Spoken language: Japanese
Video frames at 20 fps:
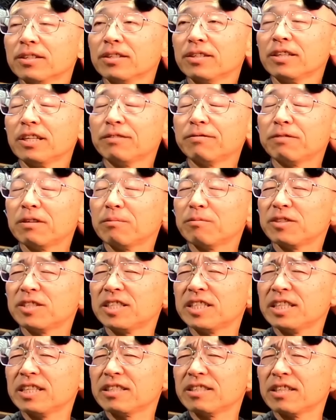
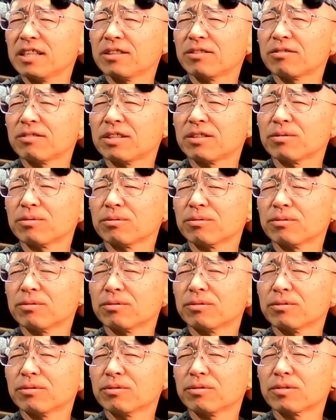FMCSA ってそ
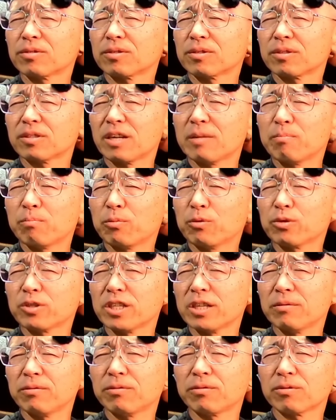の連邦
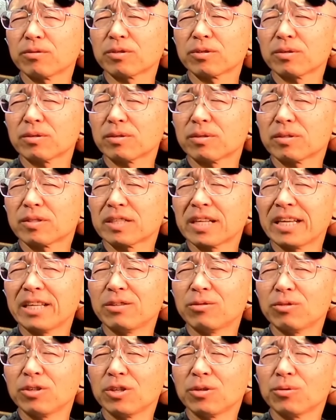政府の
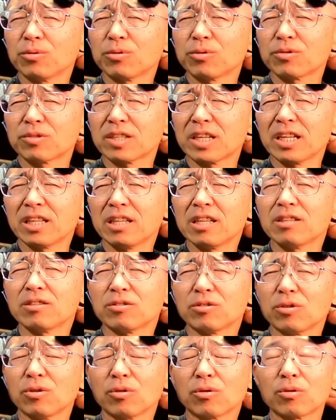サイトに登録されてるんで
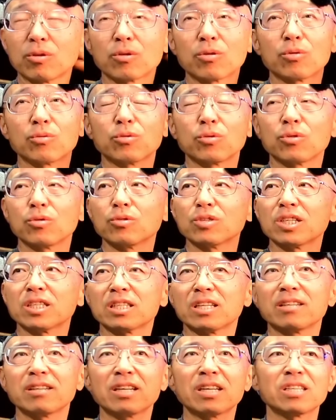すよこの業者
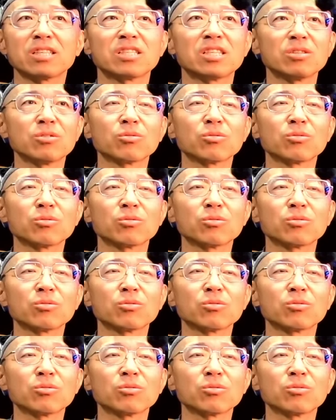さんがちゃんと